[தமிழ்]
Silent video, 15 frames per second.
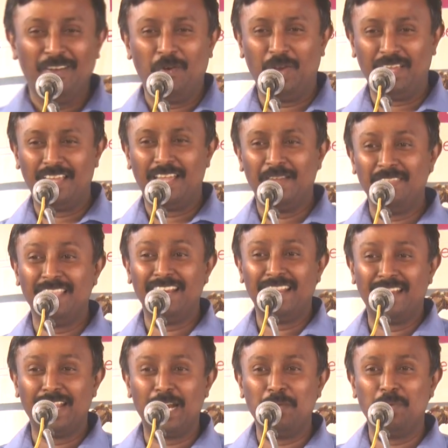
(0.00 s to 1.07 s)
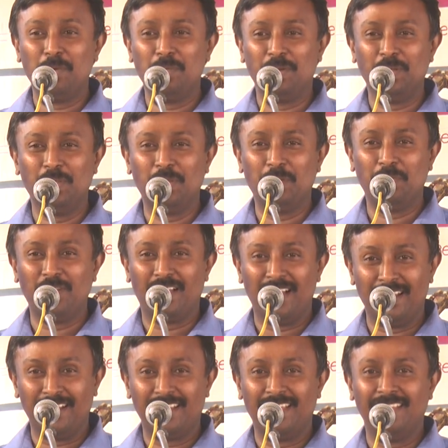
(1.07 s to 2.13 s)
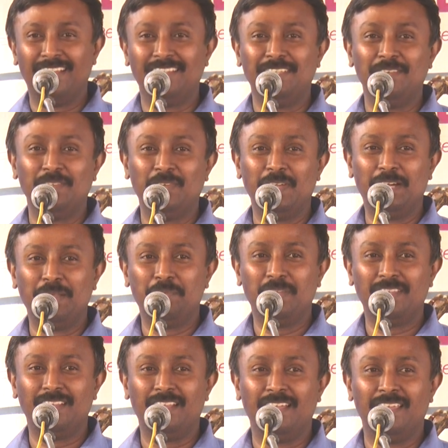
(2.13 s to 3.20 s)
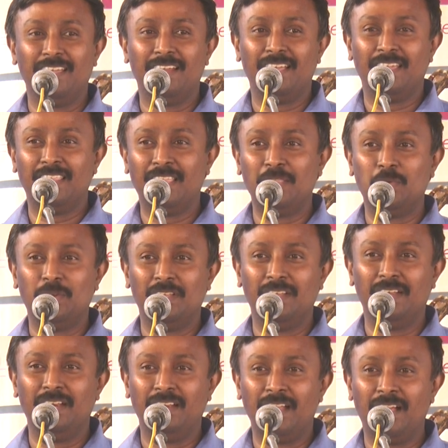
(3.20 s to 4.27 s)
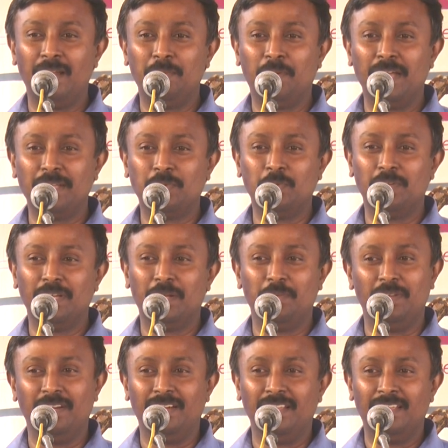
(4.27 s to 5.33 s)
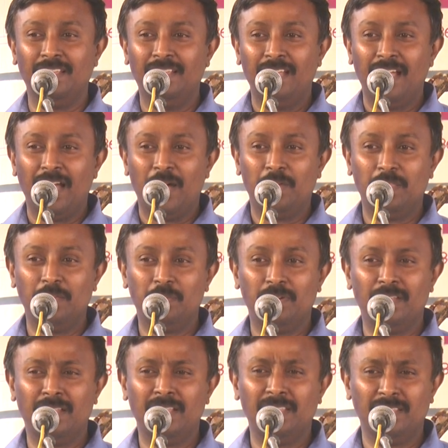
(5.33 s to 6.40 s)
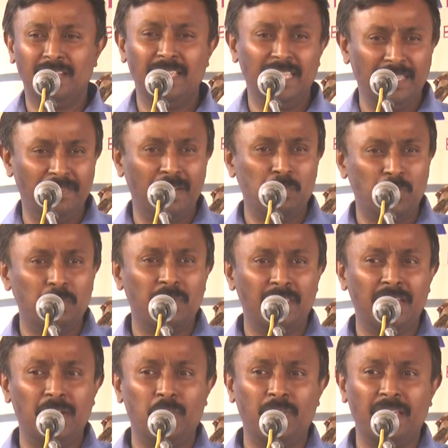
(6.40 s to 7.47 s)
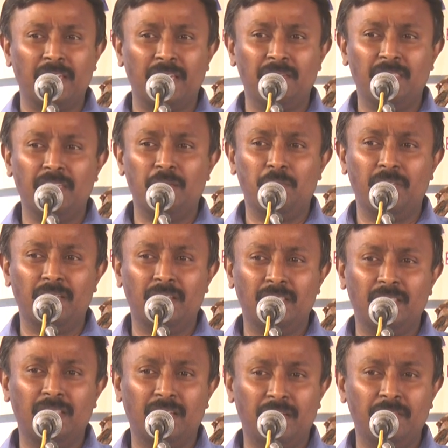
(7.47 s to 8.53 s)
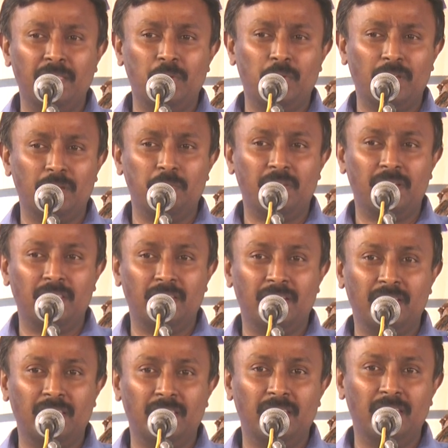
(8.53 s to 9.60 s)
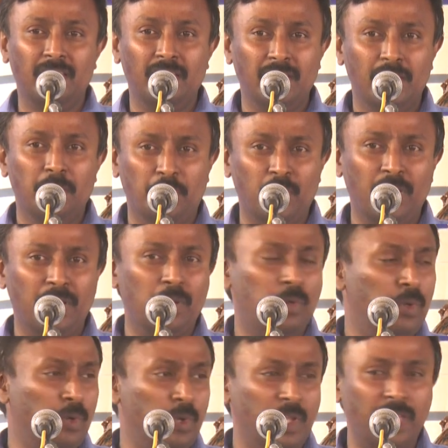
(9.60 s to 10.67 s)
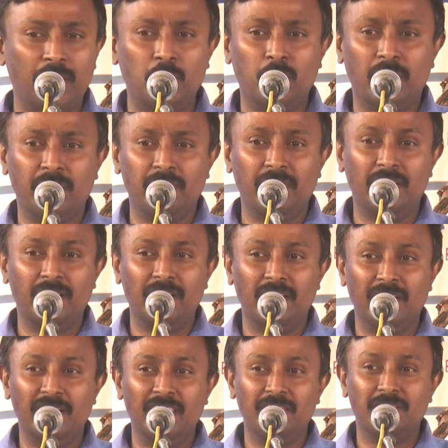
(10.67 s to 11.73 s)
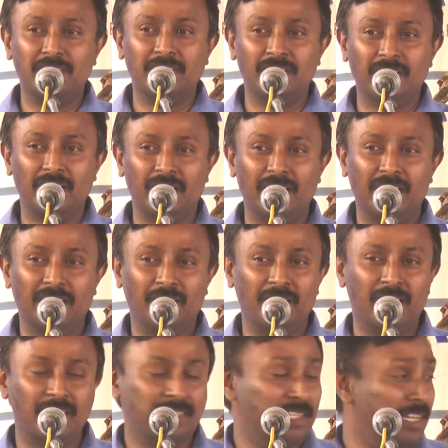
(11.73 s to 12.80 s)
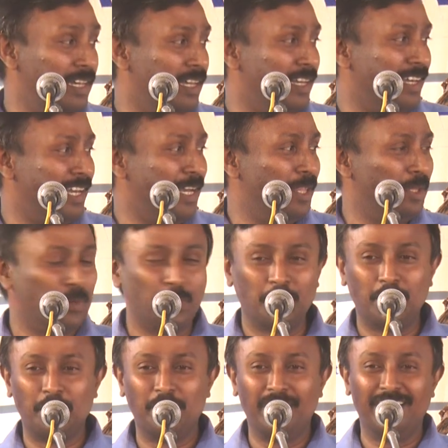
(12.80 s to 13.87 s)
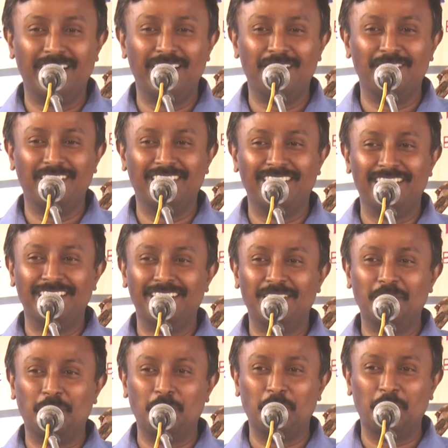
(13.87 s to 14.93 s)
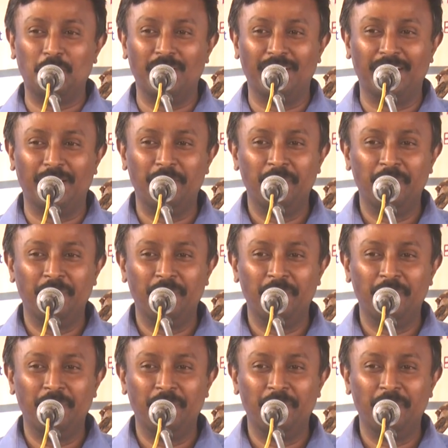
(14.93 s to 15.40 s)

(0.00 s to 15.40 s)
உனக்கு கவிதையில் என்ன அனுபவம் இருக்குதோ அப்புறம் காலையில் சிவசாயிட்ட பேசினேன் ஐயா எனக்கு ஏதாவது ஒரு நாலு பாயிண்ட்ஸ் கொடுங்க அப்படின்ட்டு அவர் இது பண்ணார் சரி இவங்க மூலமாக தான் என்னுடைய கவிதை அப்படிங்கிறது இந்த கவிதை உலகங்கிறது இருக்குது இப்போ கூட இன்னொரு ஒரு இரநூறு கவிதைகள் எழுதி வச்சிருக்கிறேன் இந்த ஆசிரியர்கள்லாம் எடுத்து கொடுத்தோம் அப்படின்னு அவங்க தேர்ந்தெடுத்து கொடுத்துருவாங்க